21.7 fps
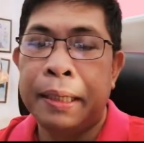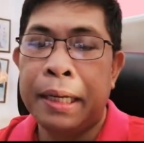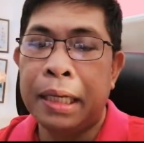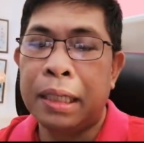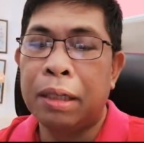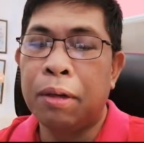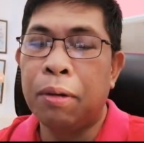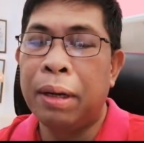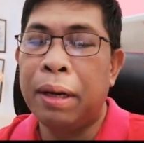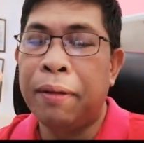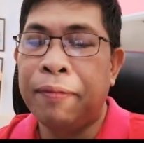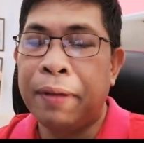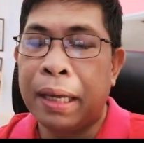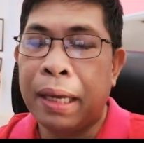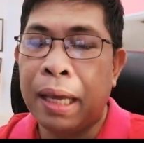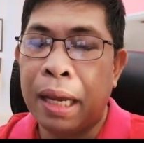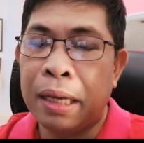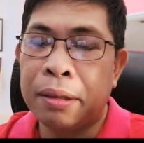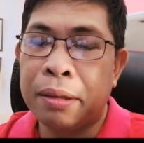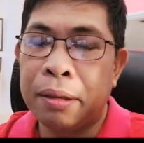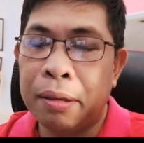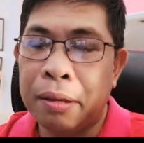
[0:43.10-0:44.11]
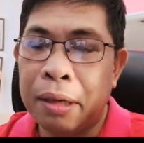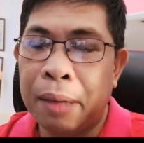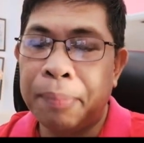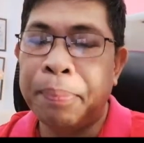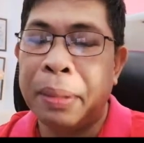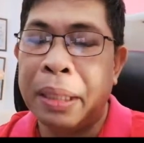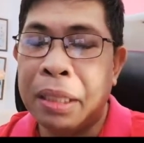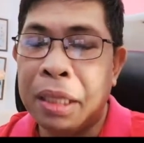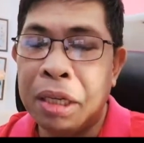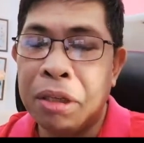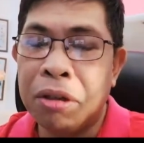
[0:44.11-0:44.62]
disqualification, a
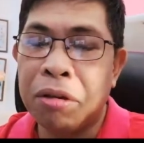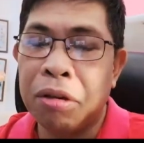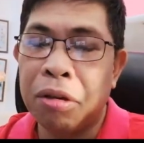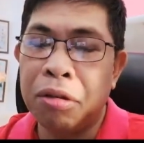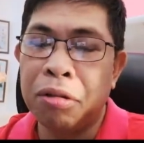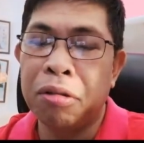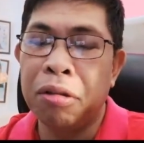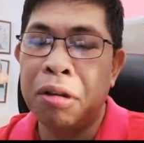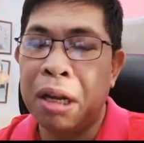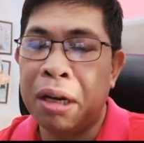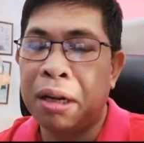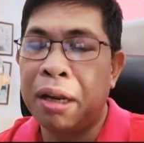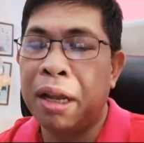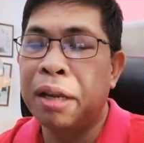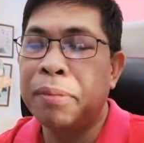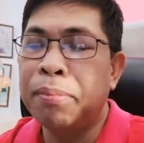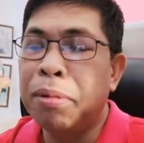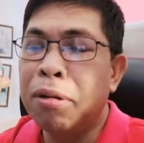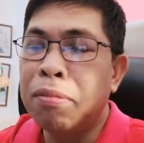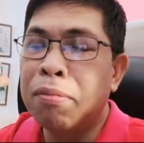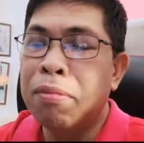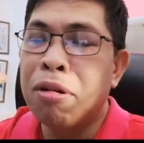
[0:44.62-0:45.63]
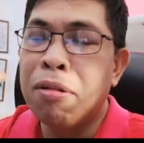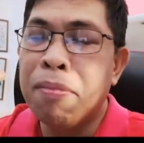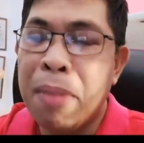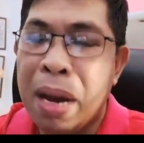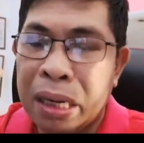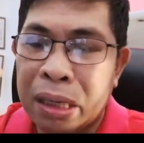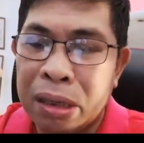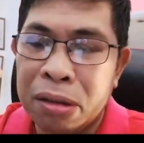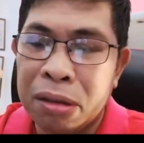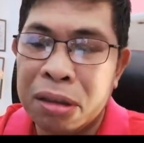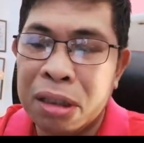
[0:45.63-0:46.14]
petition to declare Bongbong
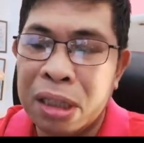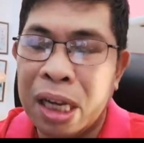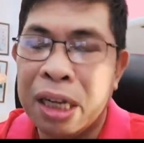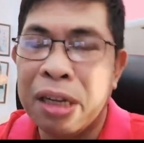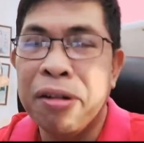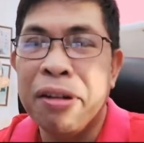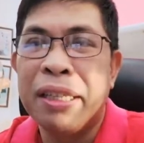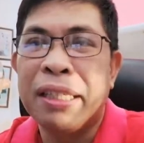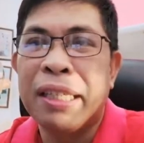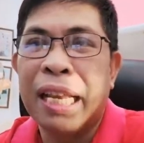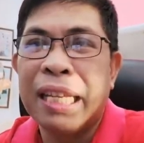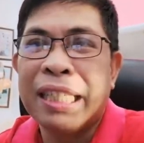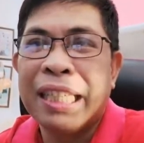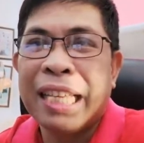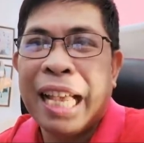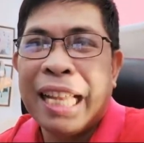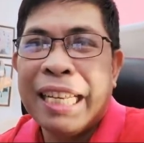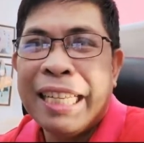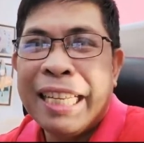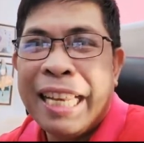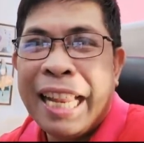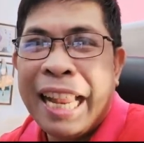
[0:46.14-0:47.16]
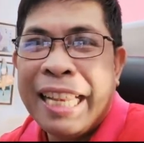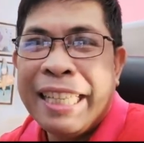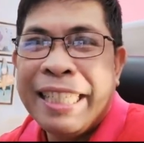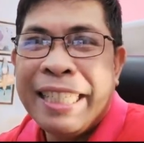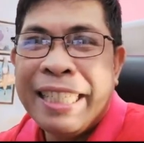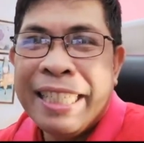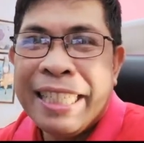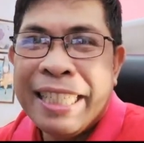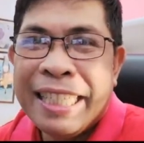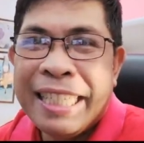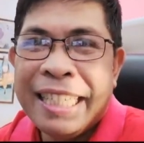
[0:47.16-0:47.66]
Marcos a nuisance candidate.